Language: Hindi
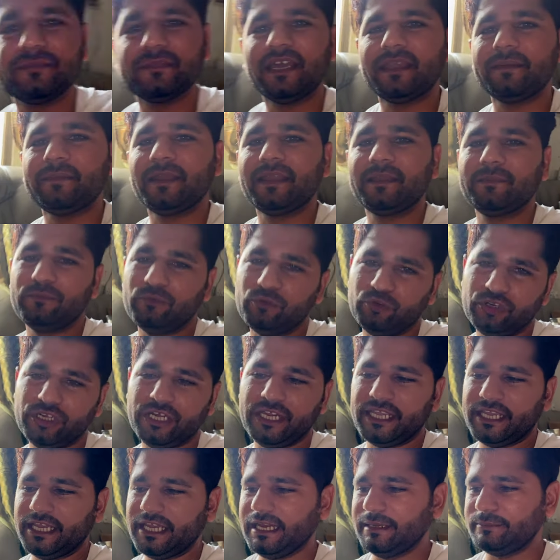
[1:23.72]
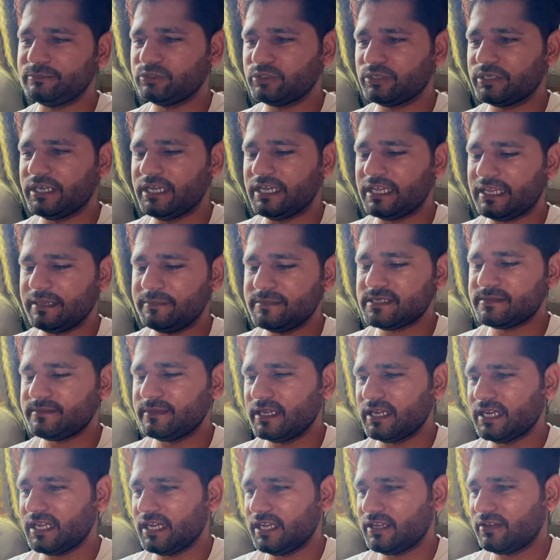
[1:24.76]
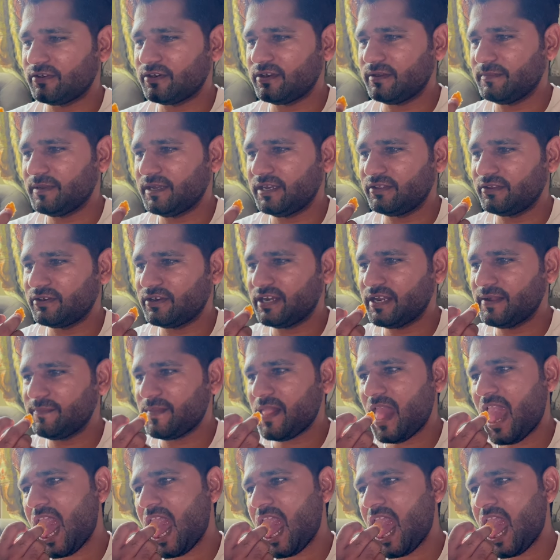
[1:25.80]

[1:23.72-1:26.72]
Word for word: नहीं भाई मूड नहीं है हम तो खाएंगे बिस्मिल्लाहिर्रहमानिर्रहीम